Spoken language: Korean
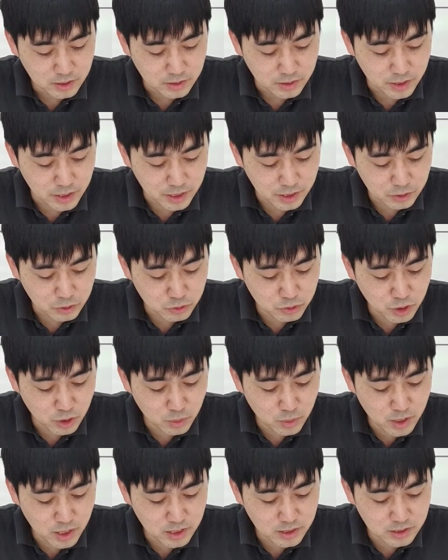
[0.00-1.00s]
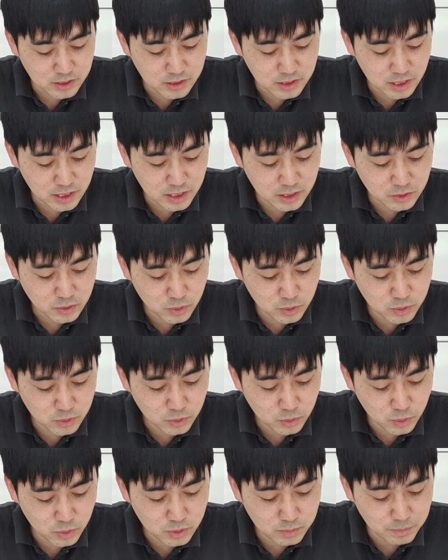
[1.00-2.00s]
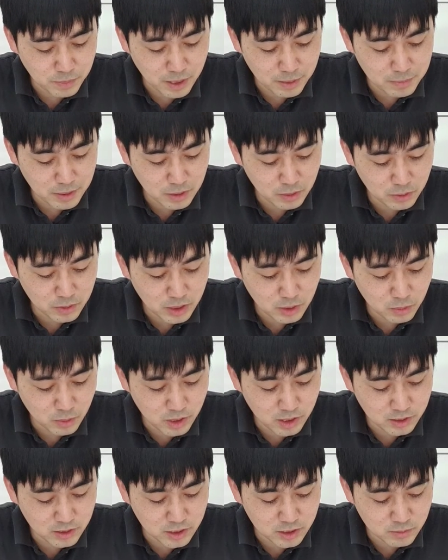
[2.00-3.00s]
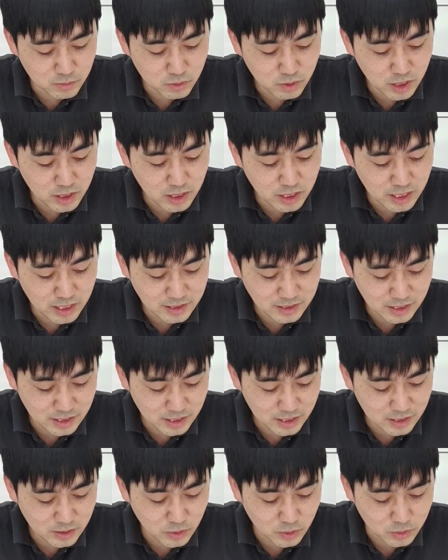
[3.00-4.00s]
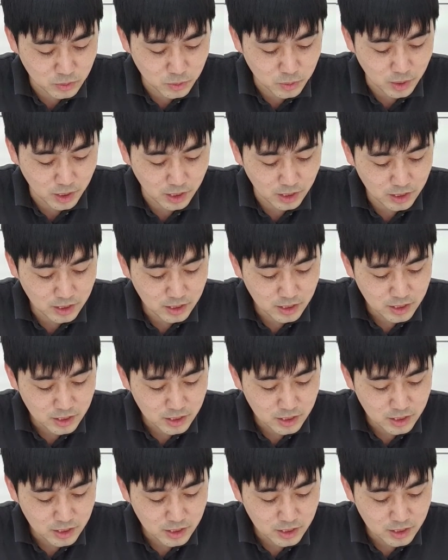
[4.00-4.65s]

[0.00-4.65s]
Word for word: 네가 두려워하는 자의 손 곧 바벨론의 왕느부갓네살의 손과